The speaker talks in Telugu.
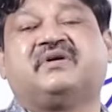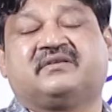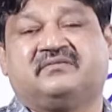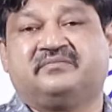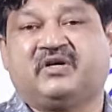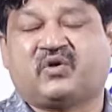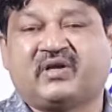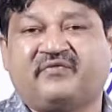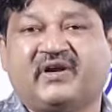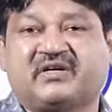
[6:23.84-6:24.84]
నంబర్ మరొక
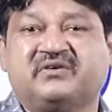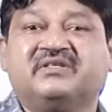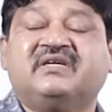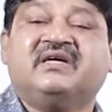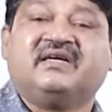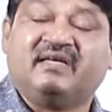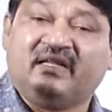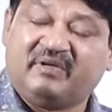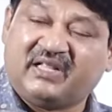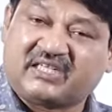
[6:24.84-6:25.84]
ఎఫెక్టు
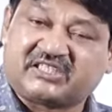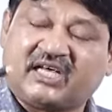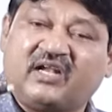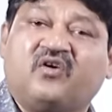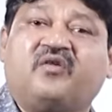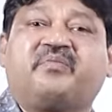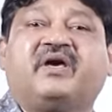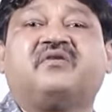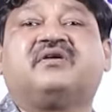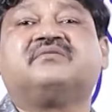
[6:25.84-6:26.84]
ఎనిమిది అక్షరాల్లో
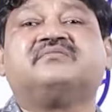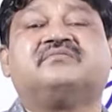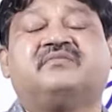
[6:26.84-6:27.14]
పేరు ఉండడం